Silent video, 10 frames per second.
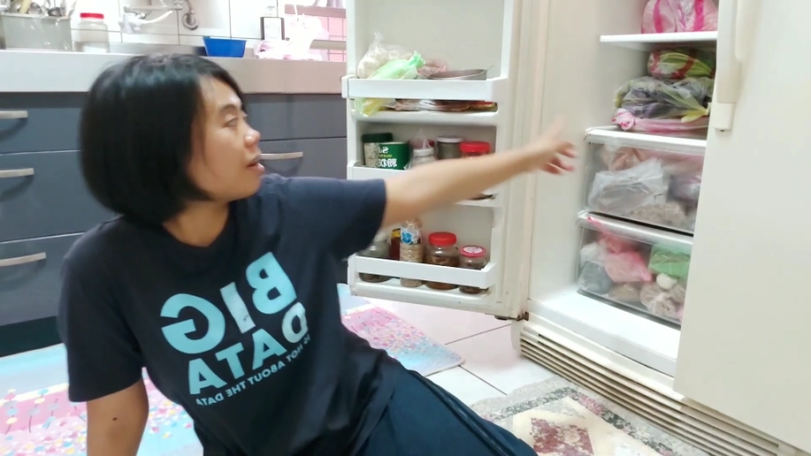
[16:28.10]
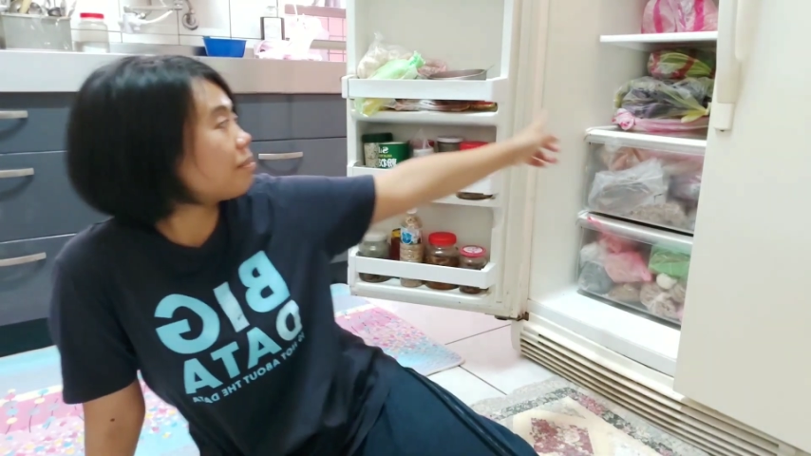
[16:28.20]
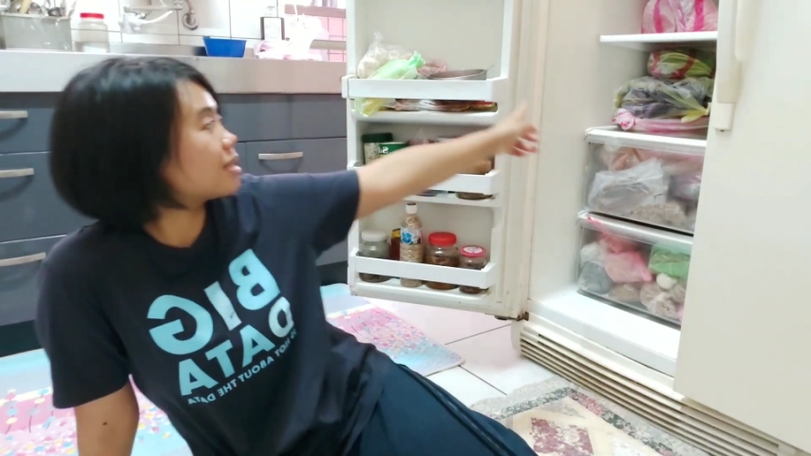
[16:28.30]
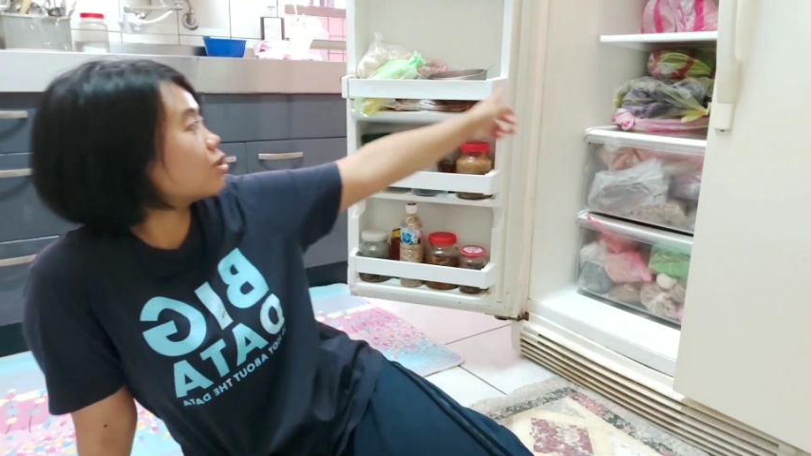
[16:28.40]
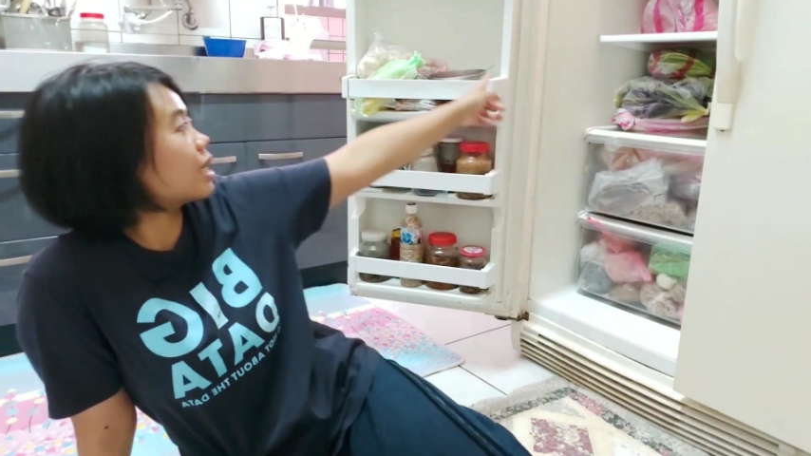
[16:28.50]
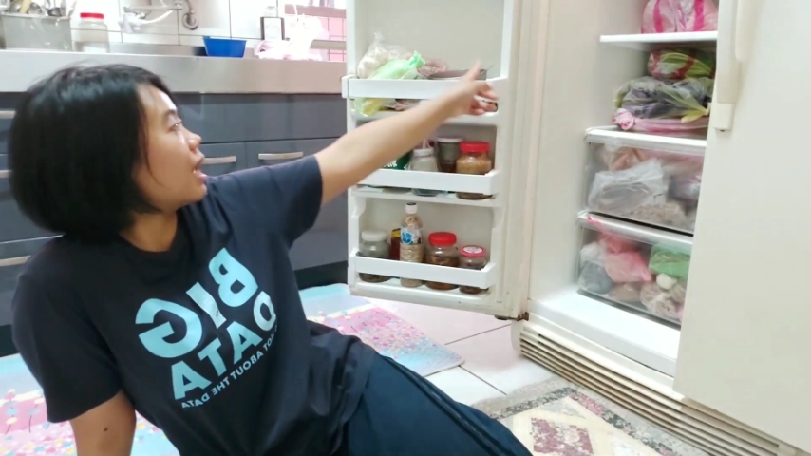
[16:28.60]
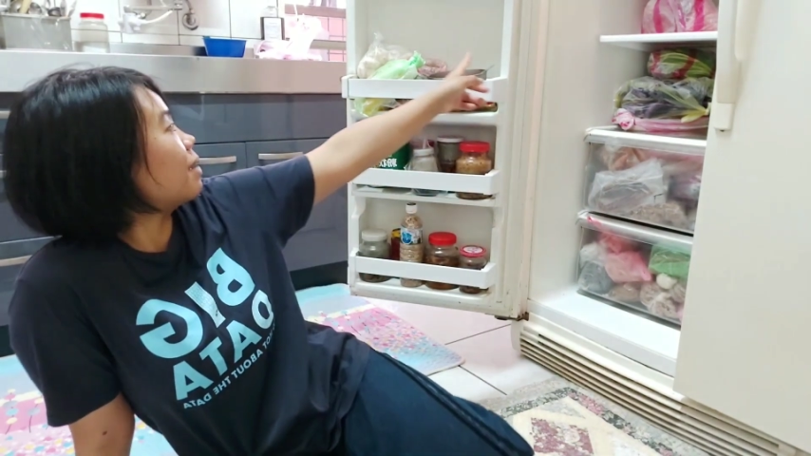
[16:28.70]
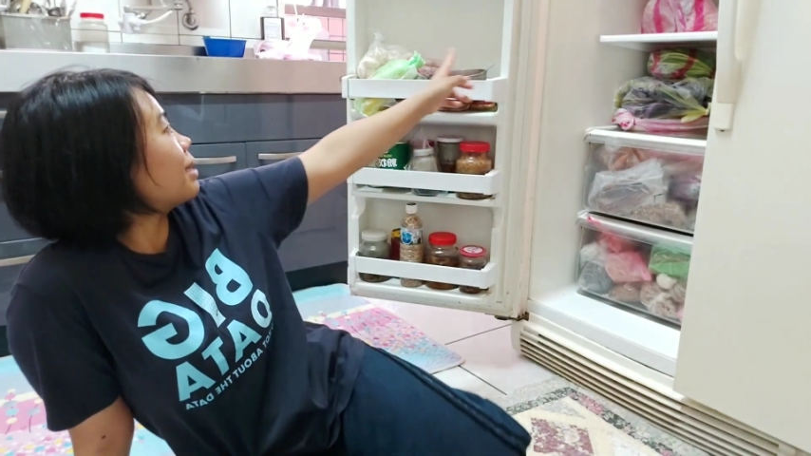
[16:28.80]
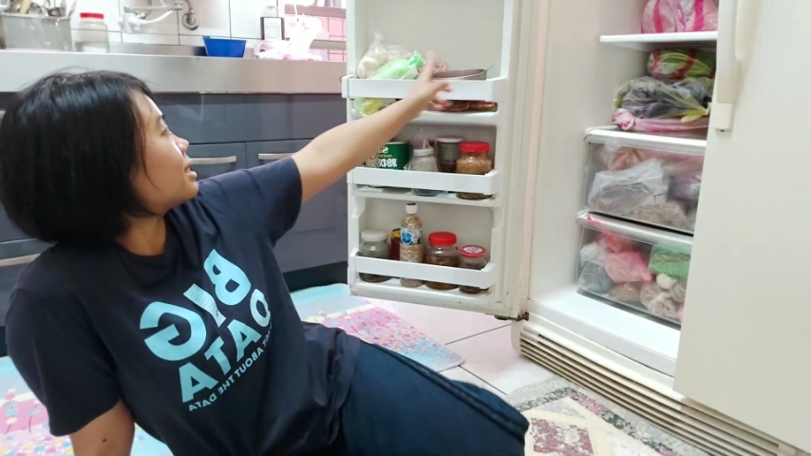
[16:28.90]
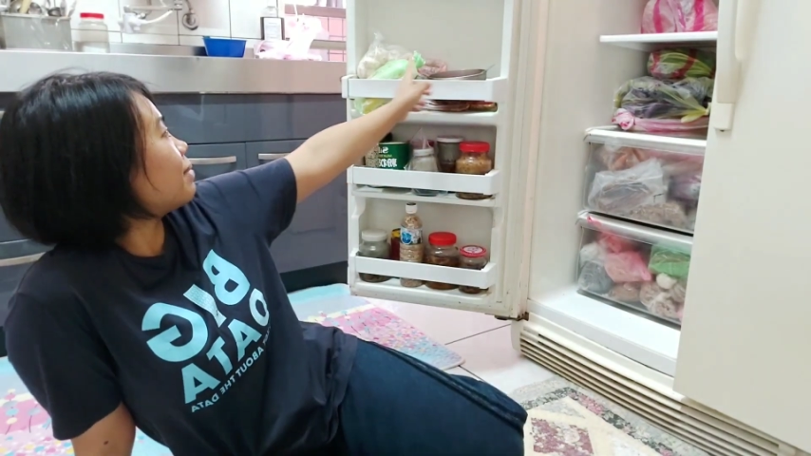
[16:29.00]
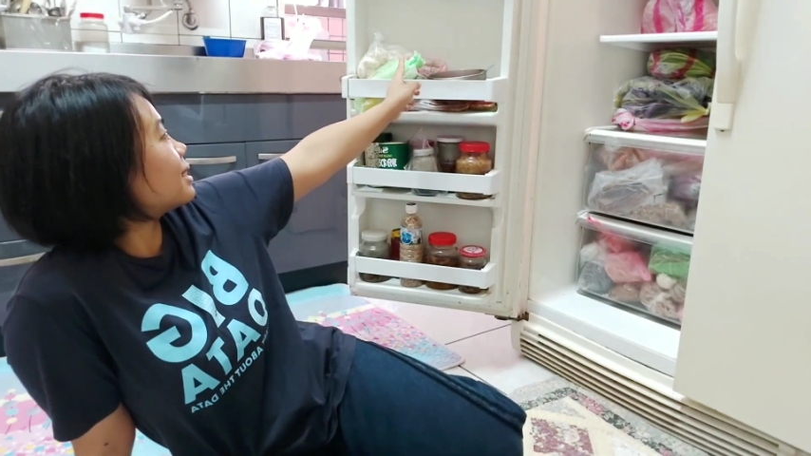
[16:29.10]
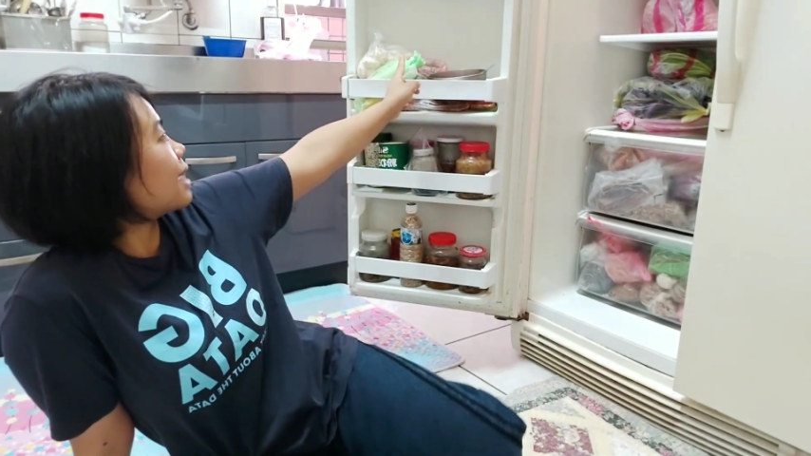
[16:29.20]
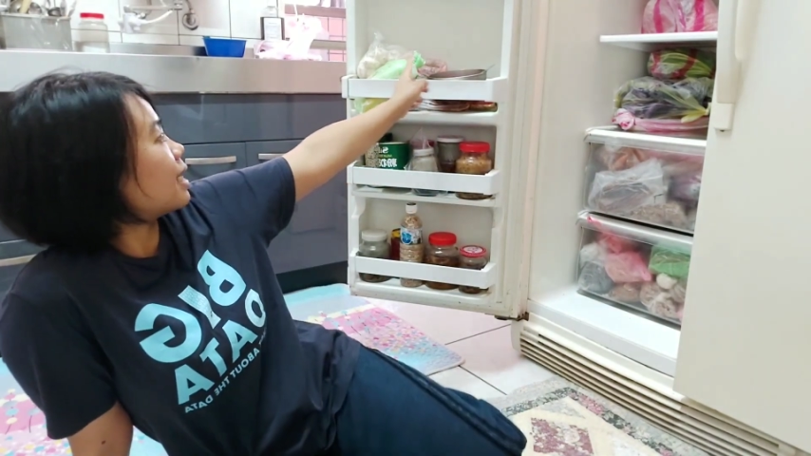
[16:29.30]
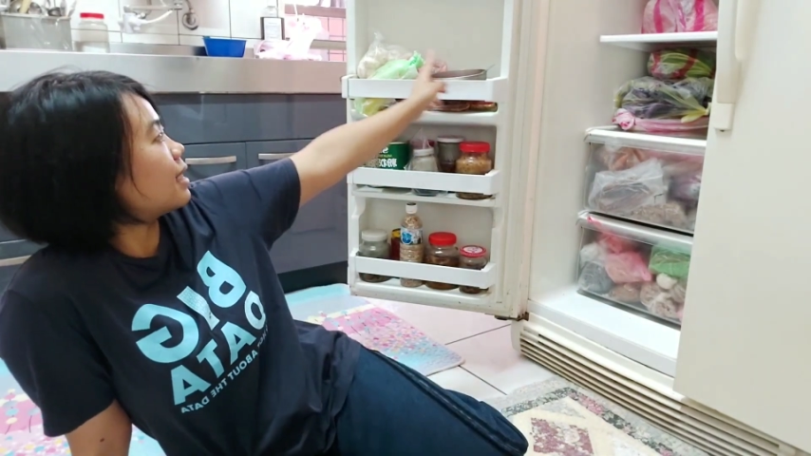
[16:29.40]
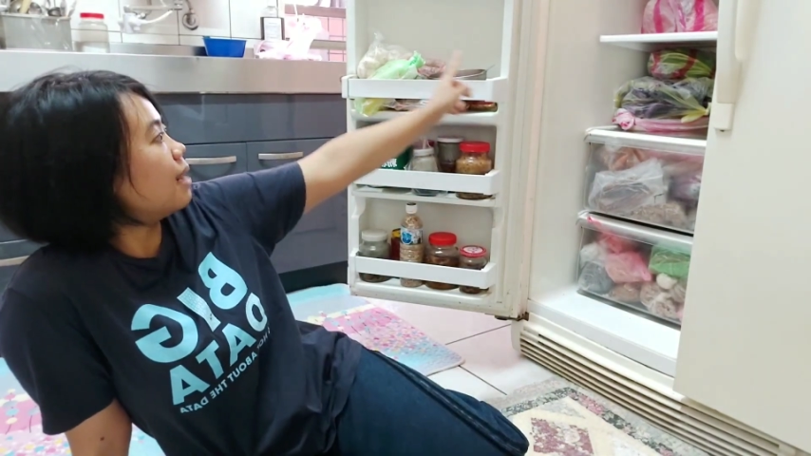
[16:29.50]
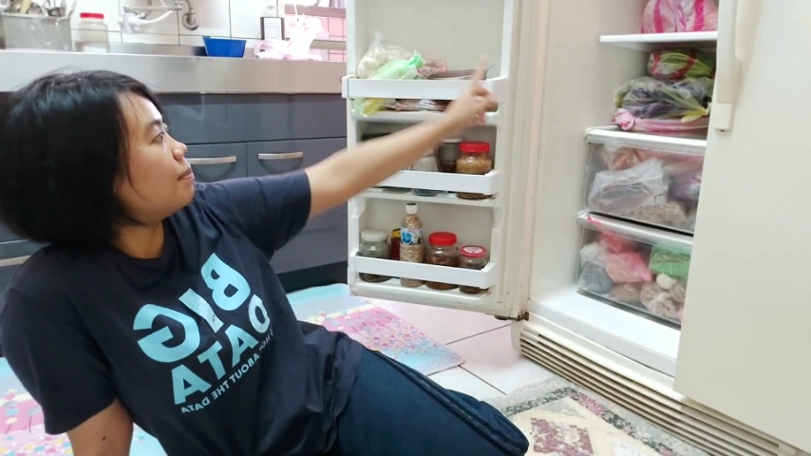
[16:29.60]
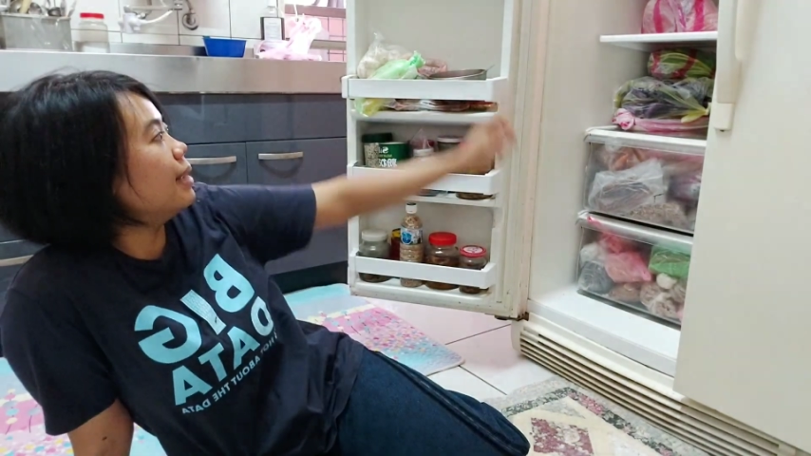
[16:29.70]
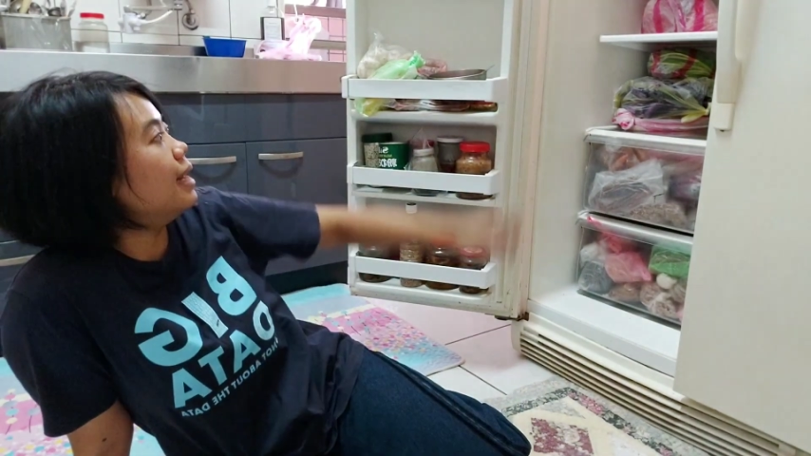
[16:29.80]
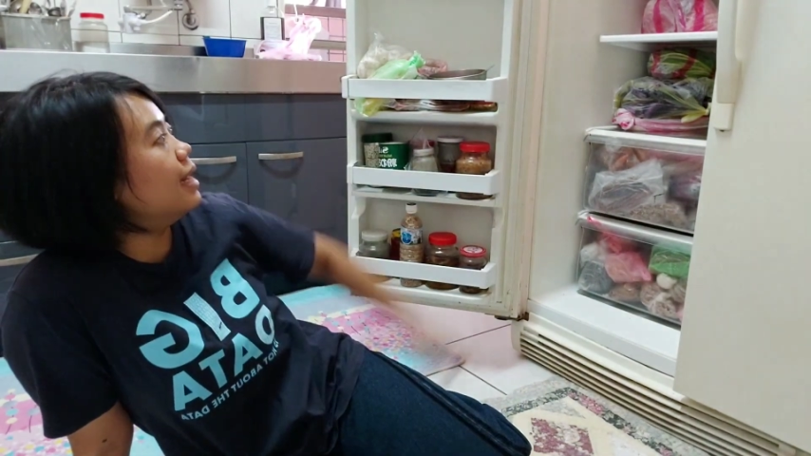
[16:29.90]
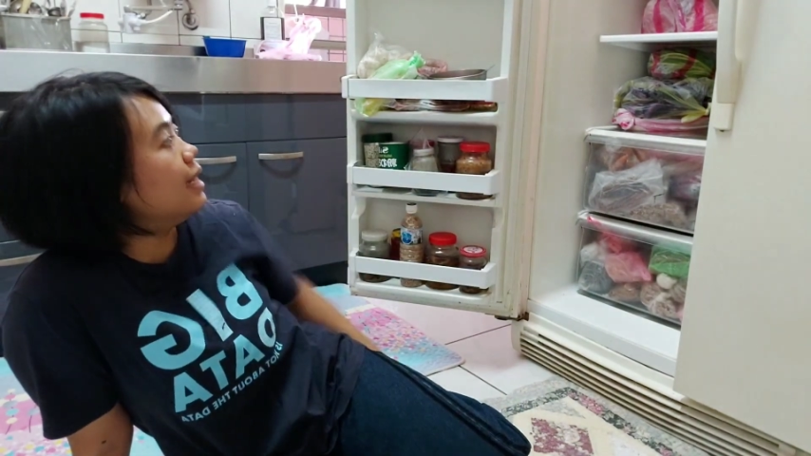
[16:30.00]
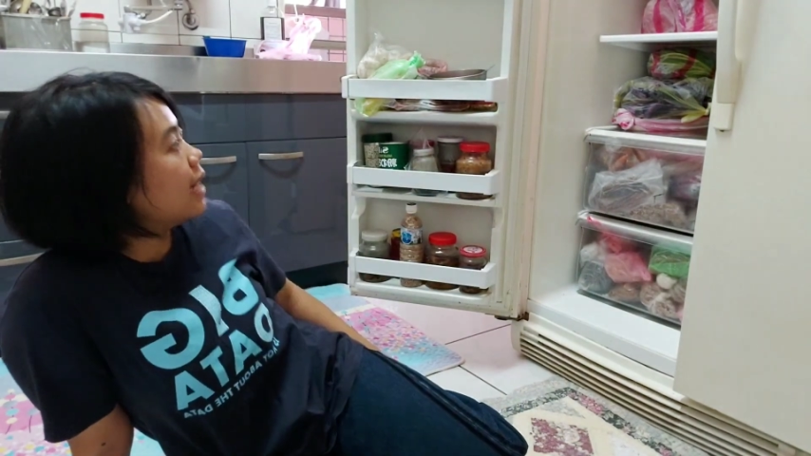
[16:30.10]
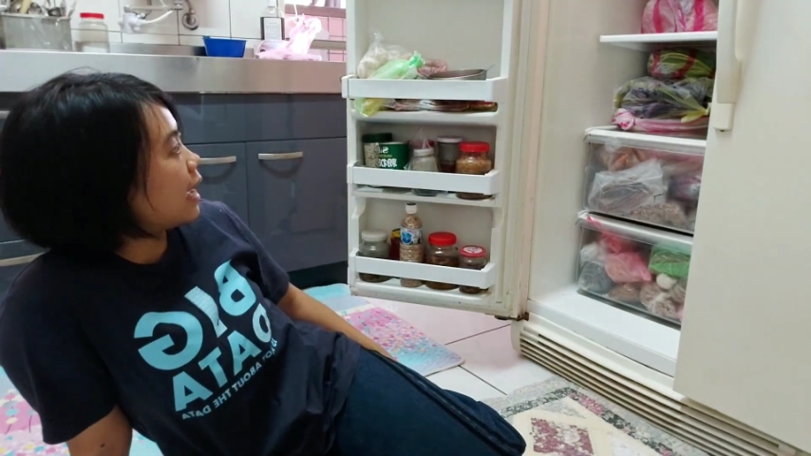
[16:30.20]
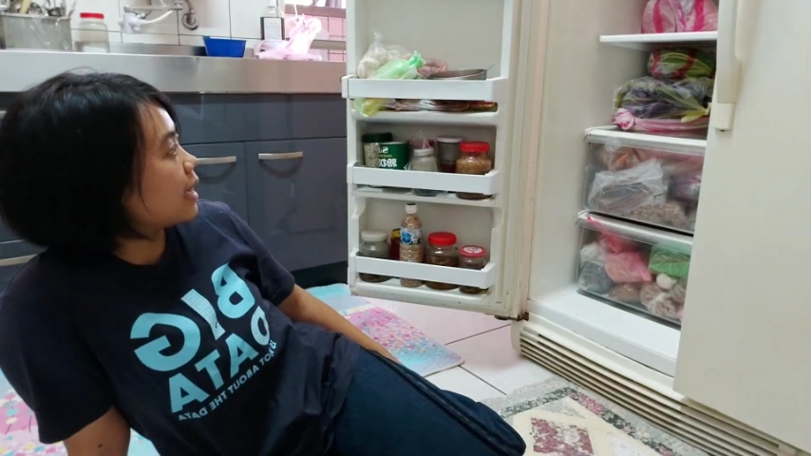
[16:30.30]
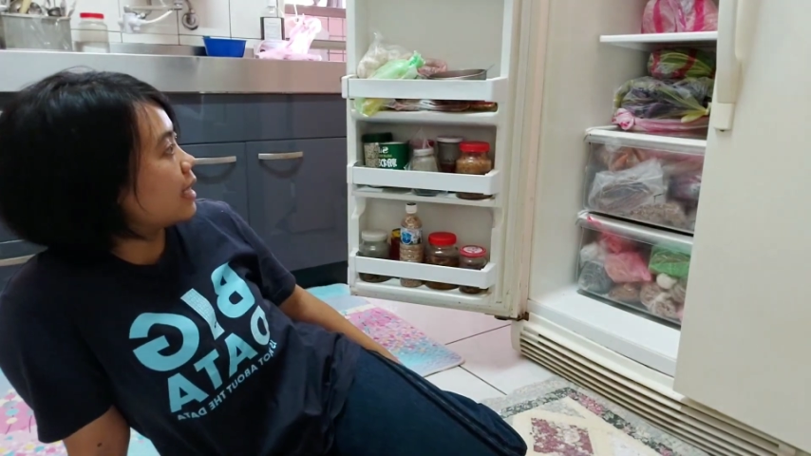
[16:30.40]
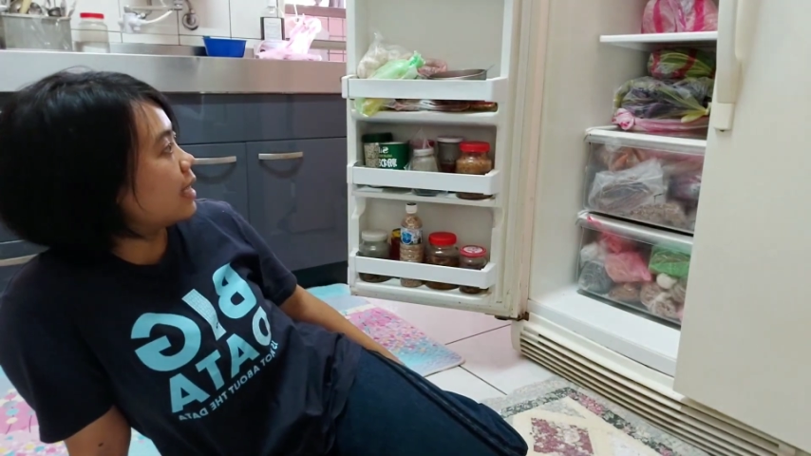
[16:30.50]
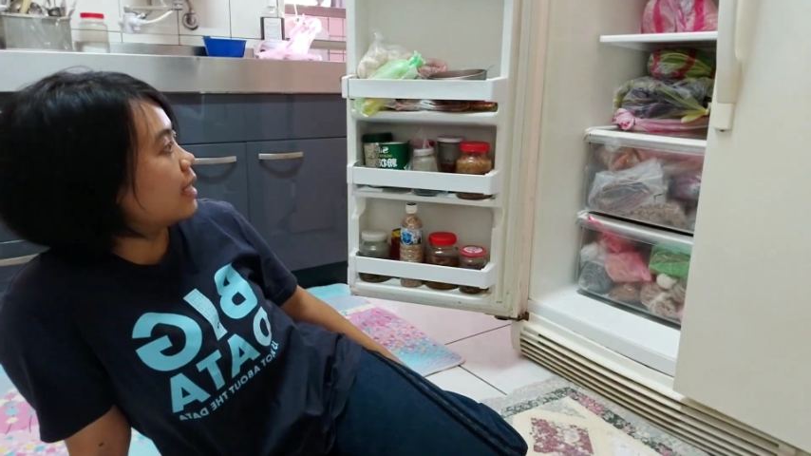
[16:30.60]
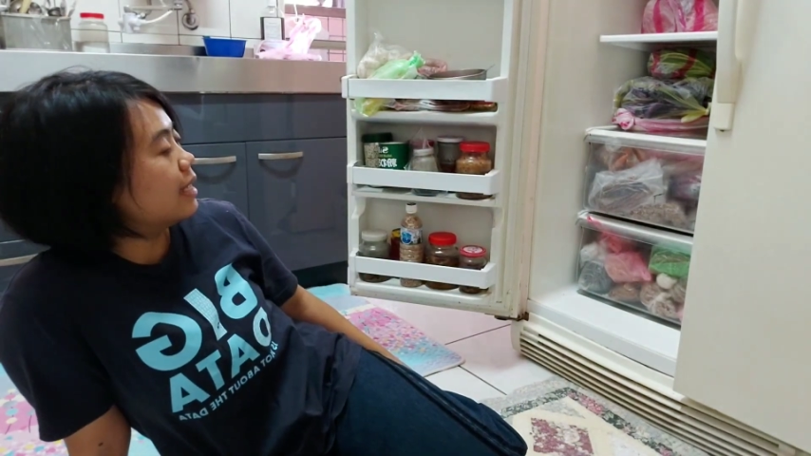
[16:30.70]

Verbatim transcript: apa tuh segala macam masih ada beli lagi